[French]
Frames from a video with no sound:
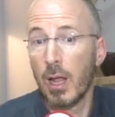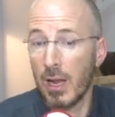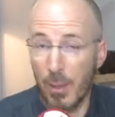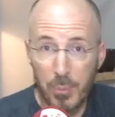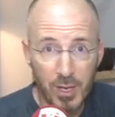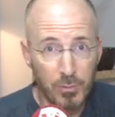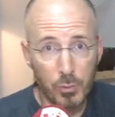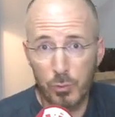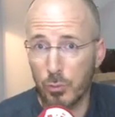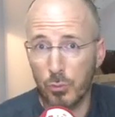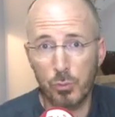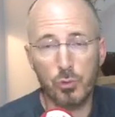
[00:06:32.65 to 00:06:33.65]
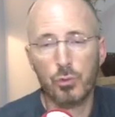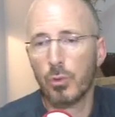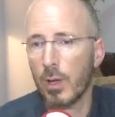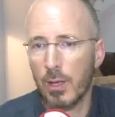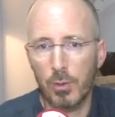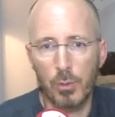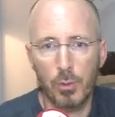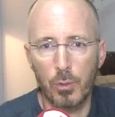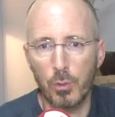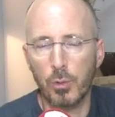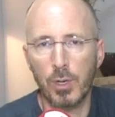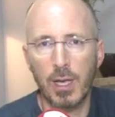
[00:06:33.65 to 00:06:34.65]
La prévention, toujours. Hein,
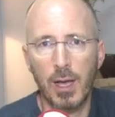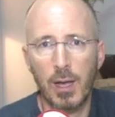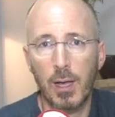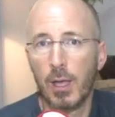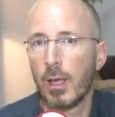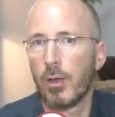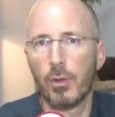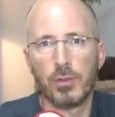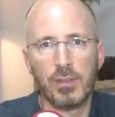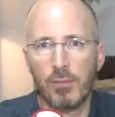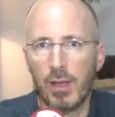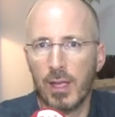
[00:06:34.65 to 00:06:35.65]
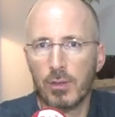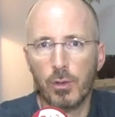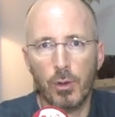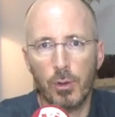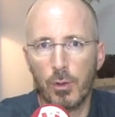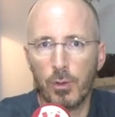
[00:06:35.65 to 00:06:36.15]
le yoga, ça va être